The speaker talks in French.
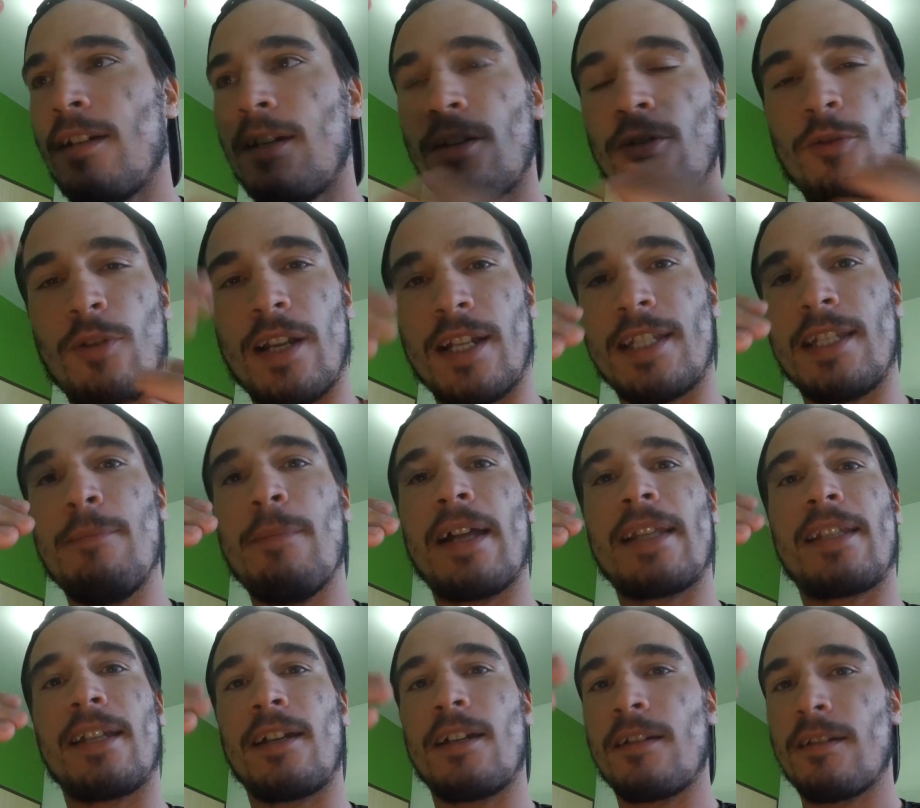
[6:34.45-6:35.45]
Le lundi
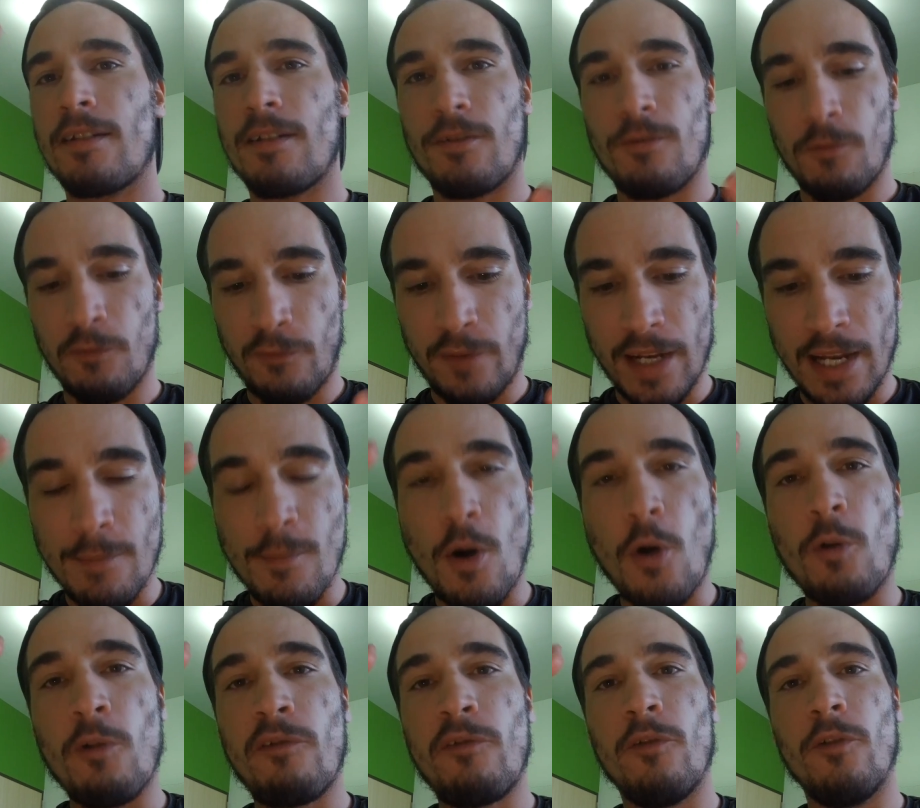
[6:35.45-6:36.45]
matin, on fait les morts
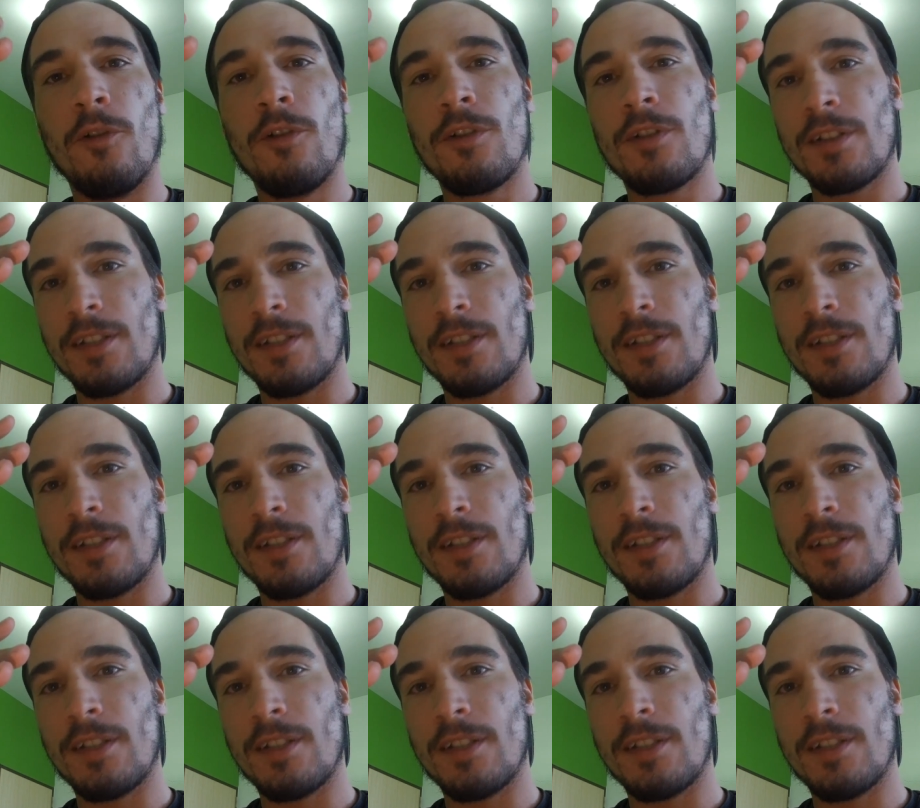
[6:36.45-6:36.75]
au feu.